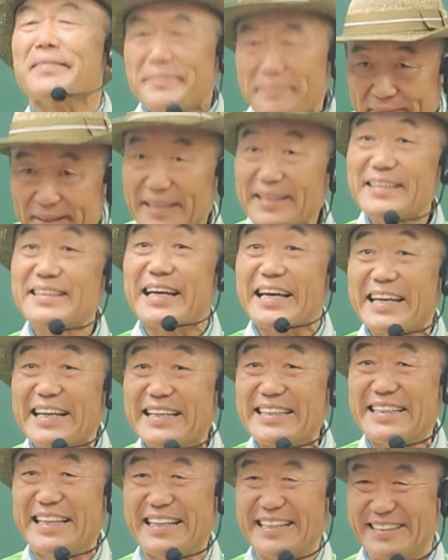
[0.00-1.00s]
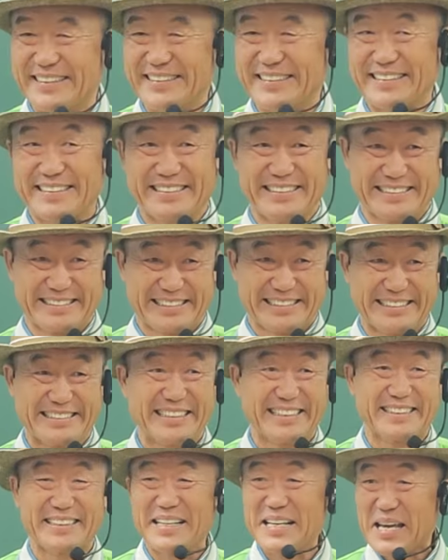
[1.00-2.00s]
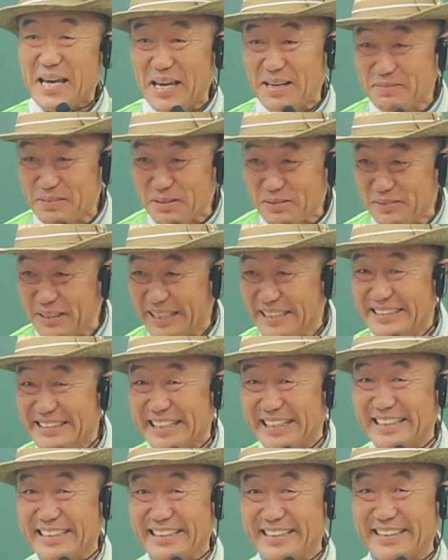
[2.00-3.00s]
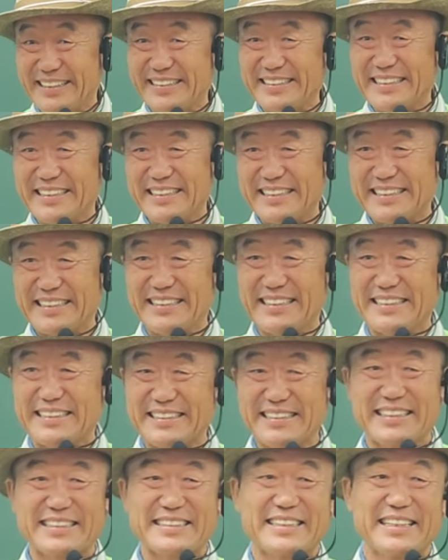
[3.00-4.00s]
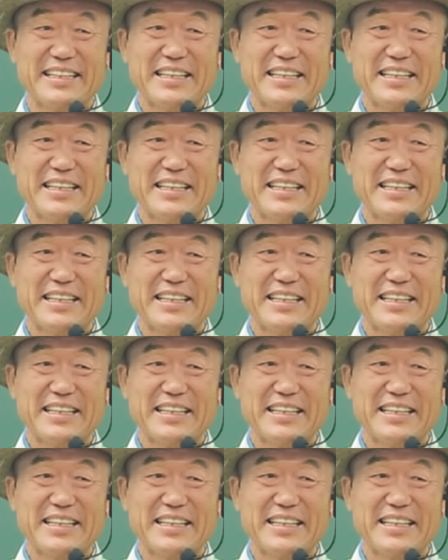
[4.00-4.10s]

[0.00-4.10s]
이런 거예요. 그죠? 보면 알잖아요. 그래서